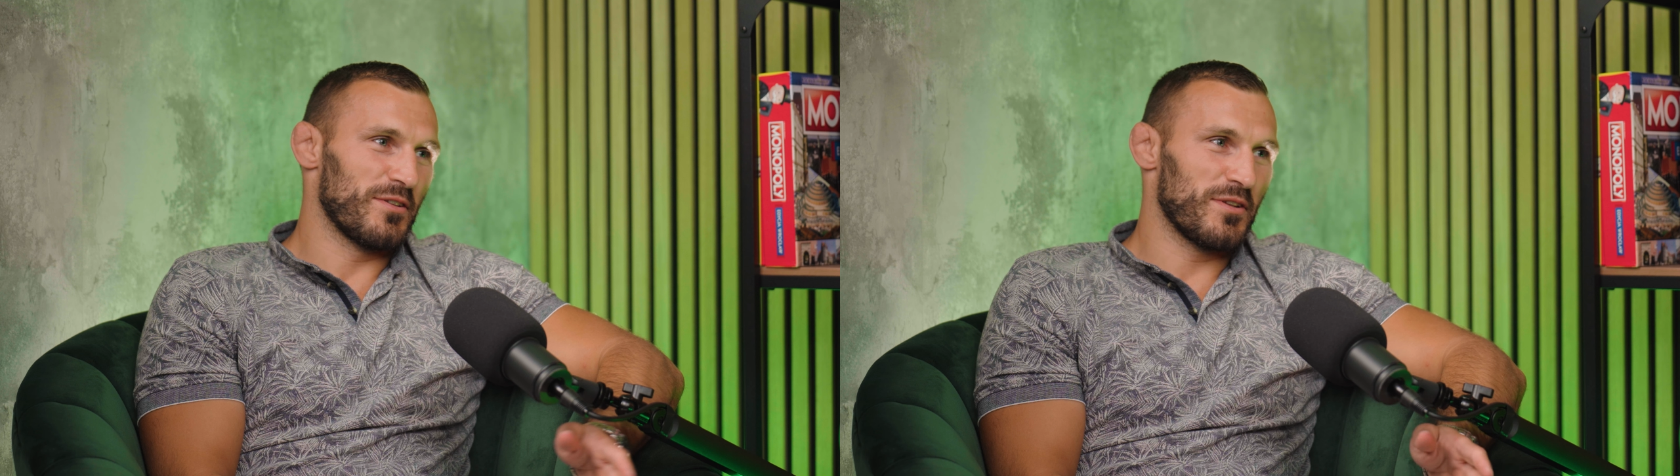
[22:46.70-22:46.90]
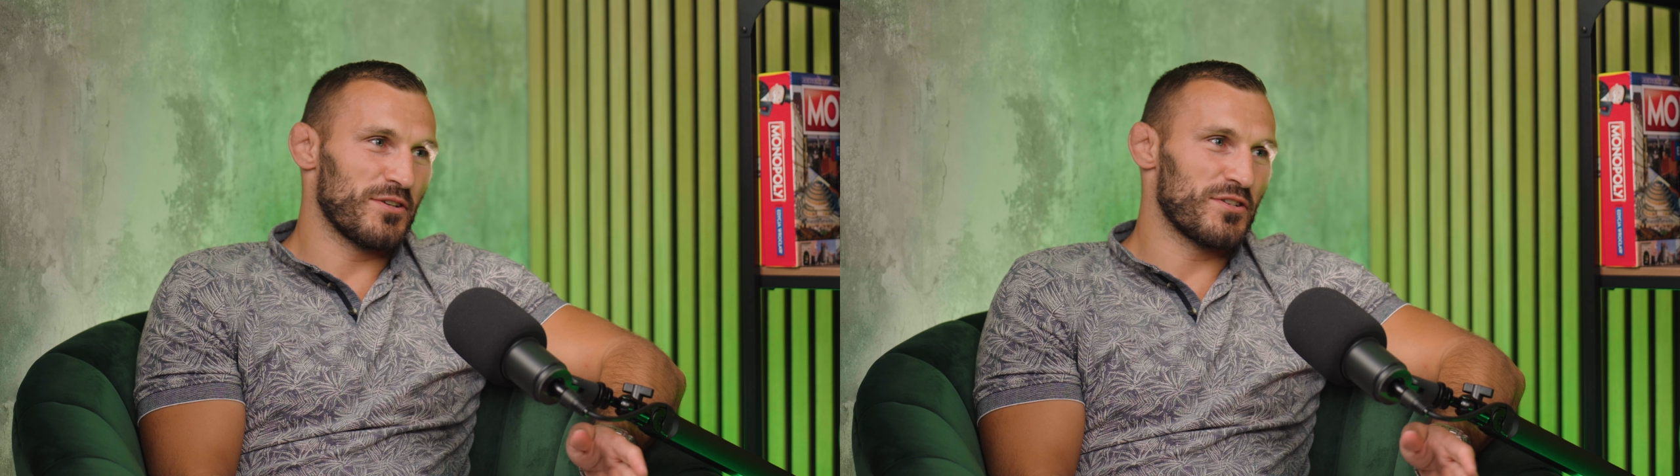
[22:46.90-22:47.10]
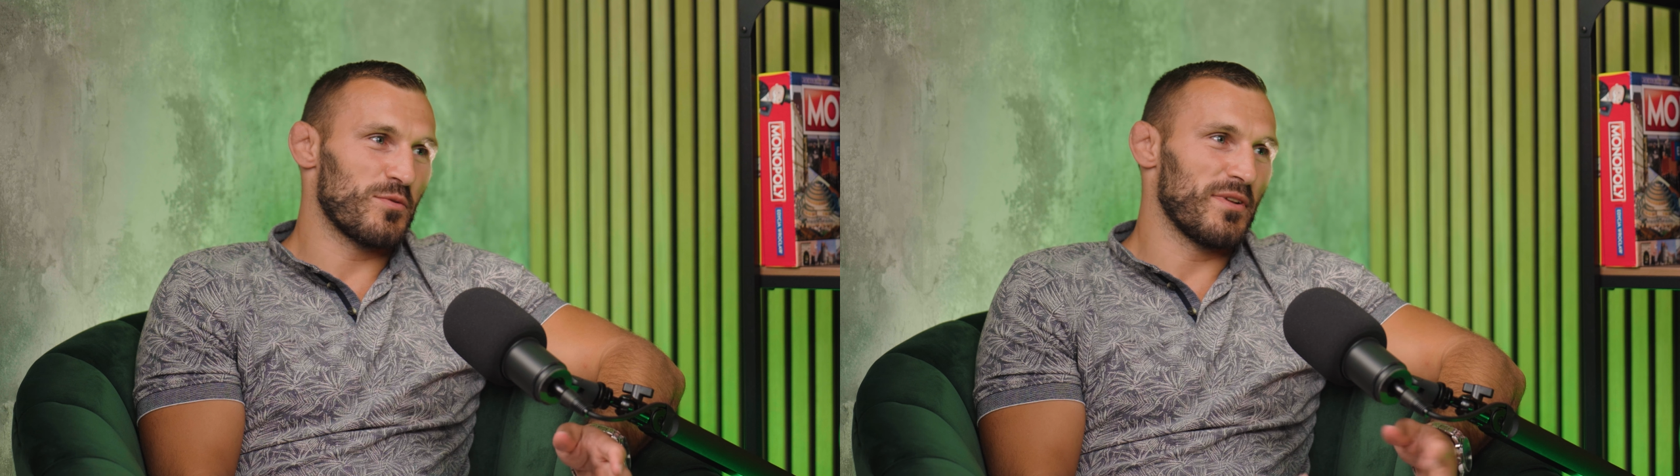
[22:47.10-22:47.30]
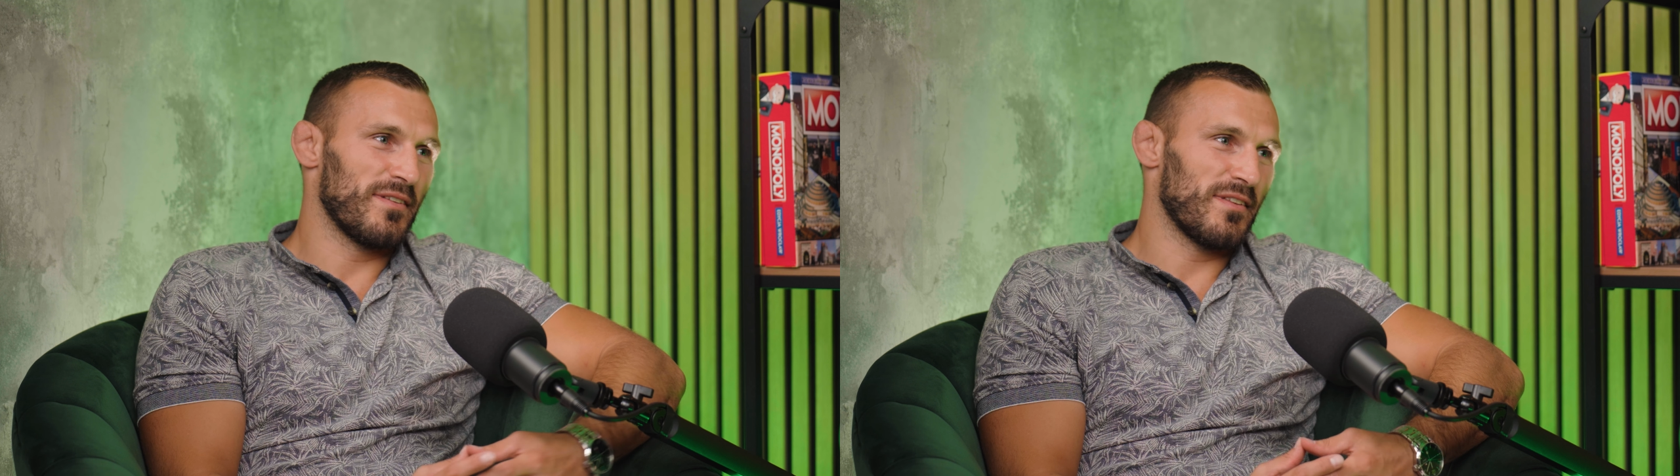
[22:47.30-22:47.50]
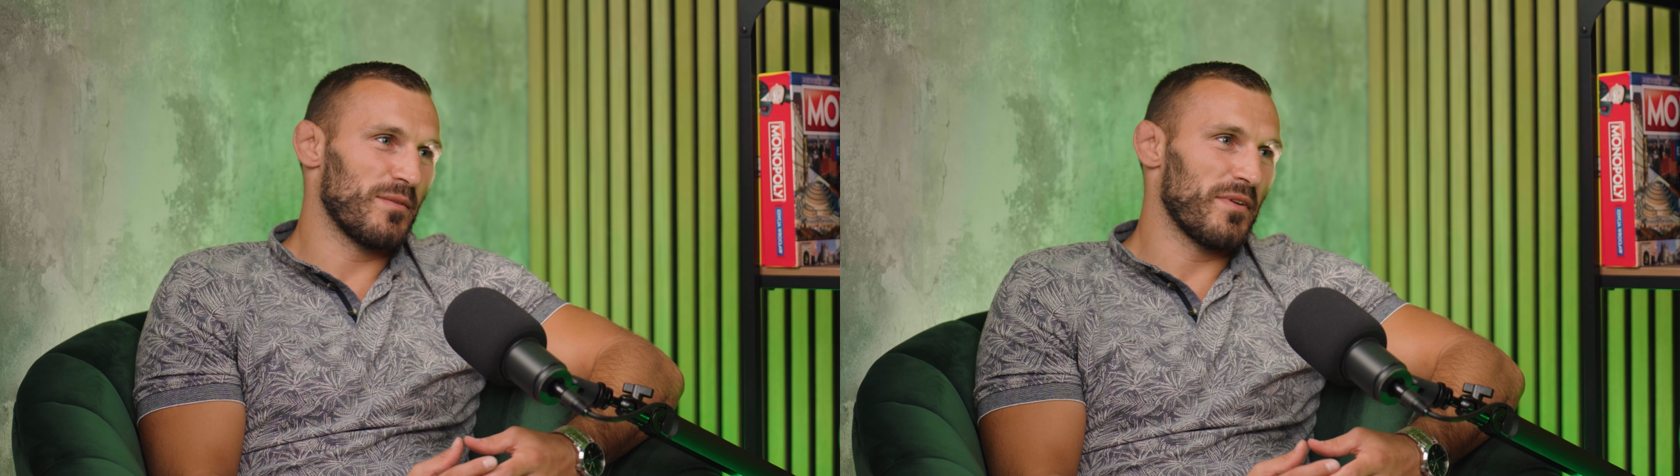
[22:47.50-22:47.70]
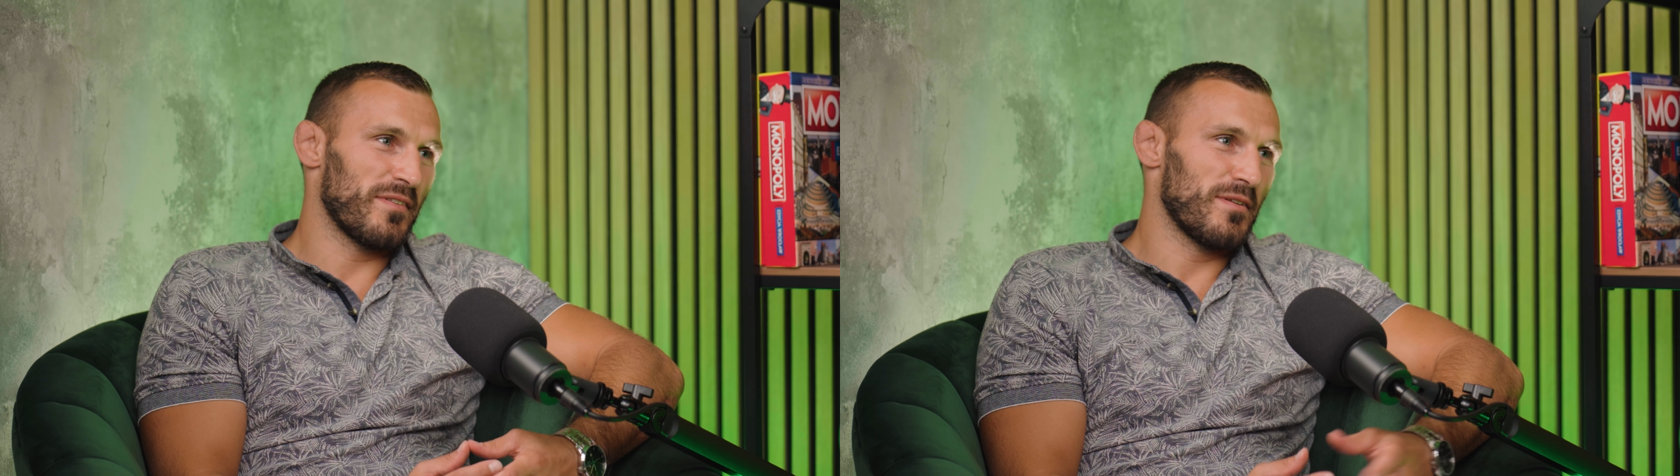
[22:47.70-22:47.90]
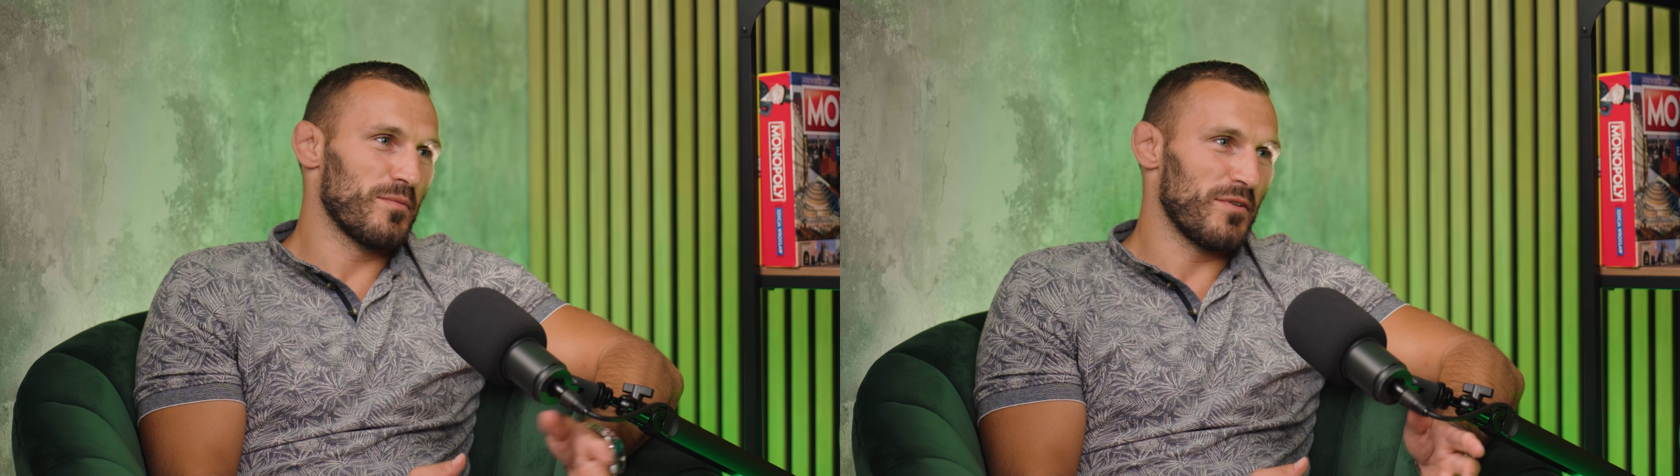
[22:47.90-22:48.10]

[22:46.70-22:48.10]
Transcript: To też się ładnie zazębia z tym,